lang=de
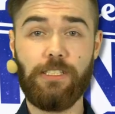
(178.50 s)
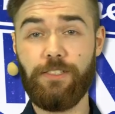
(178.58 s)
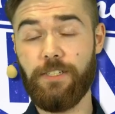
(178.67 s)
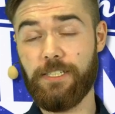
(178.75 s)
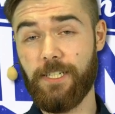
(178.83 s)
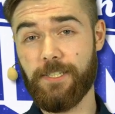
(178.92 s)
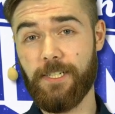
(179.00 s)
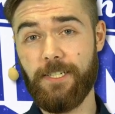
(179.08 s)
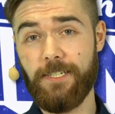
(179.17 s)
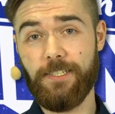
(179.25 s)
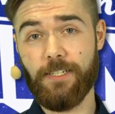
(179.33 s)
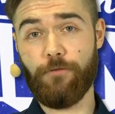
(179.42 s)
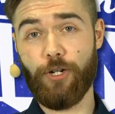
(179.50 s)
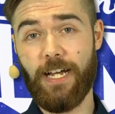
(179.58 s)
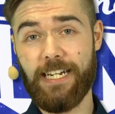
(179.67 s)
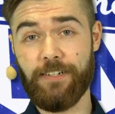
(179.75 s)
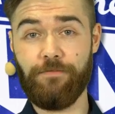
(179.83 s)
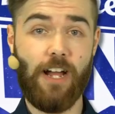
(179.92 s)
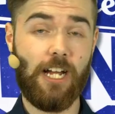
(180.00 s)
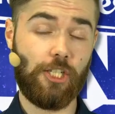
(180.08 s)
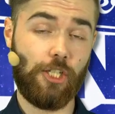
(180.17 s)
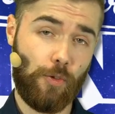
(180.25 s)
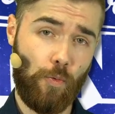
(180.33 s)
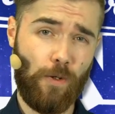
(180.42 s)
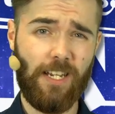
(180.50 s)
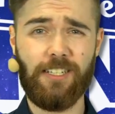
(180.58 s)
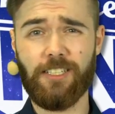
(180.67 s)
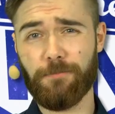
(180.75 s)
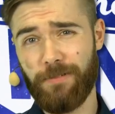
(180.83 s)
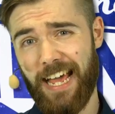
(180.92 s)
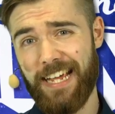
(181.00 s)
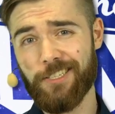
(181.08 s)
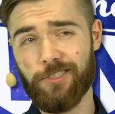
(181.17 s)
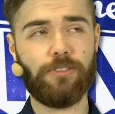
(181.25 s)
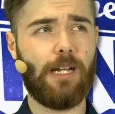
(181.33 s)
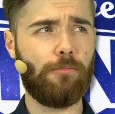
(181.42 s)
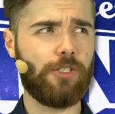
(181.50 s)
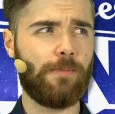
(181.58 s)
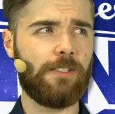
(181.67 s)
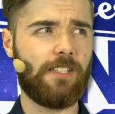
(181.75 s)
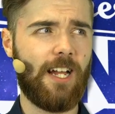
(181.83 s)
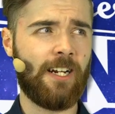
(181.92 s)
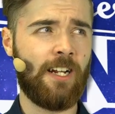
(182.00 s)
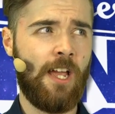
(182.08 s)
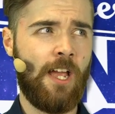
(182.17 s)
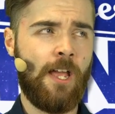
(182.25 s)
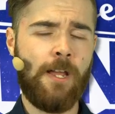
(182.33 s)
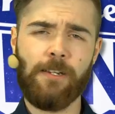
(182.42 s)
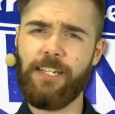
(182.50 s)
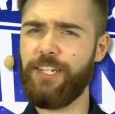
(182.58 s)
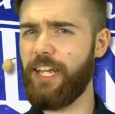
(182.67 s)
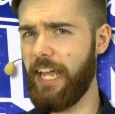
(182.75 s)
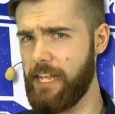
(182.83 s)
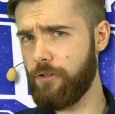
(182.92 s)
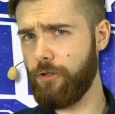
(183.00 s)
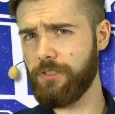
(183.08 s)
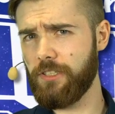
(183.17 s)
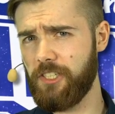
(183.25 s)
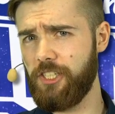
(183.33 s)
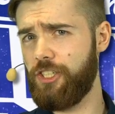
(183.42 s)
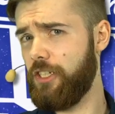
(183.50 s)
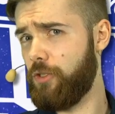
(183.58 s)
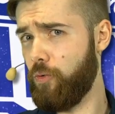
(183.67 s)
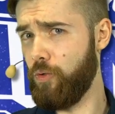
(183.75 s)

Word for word: die wir tatsächlich in dieser Woche hatten, war G2 gegen Splice. Und da muss man sagen, generell konnte sich G2